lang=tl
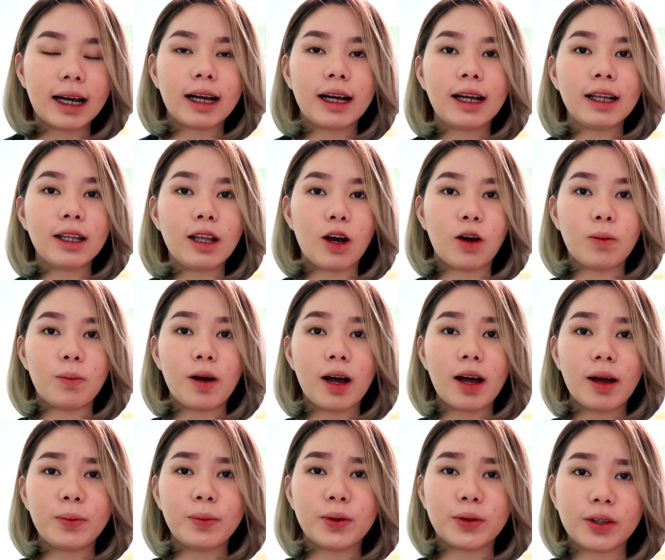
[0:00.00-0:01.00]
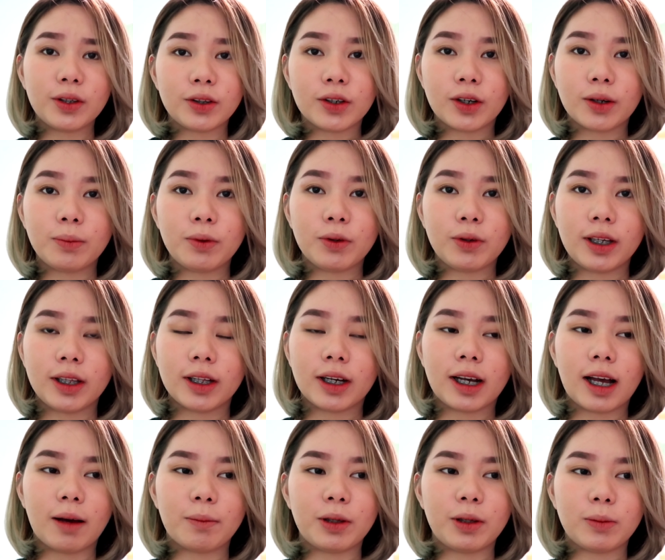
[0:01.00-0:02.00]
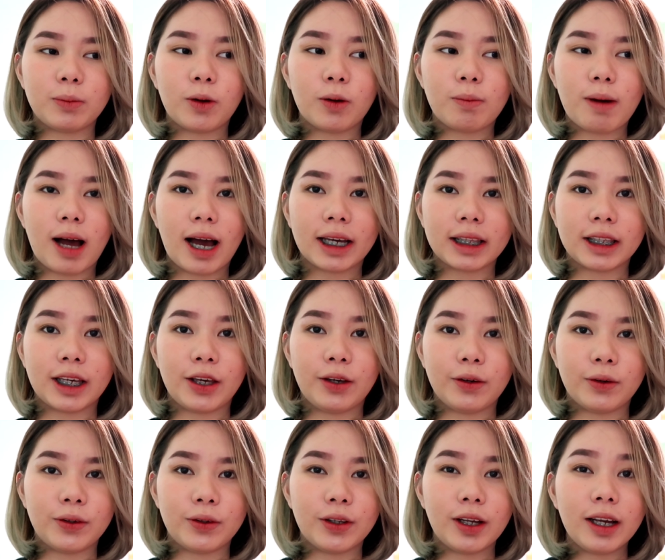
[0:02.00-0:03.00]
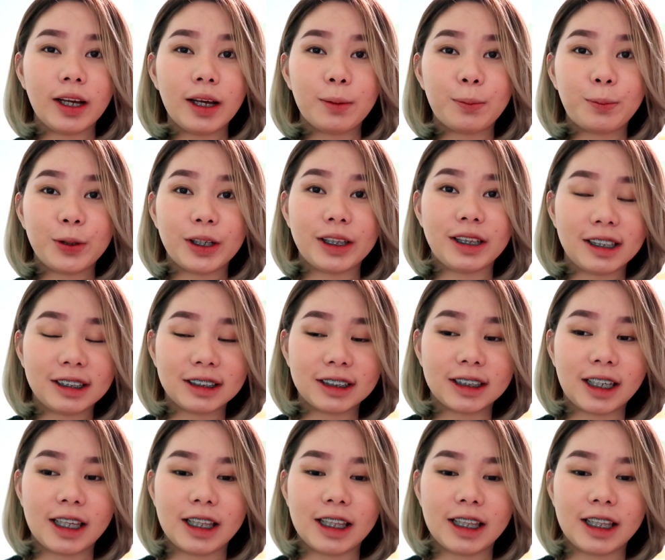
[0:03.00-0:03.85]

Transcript: akala ko ba beauty derm yung kinagamit mo, bakit ngayon Brilliant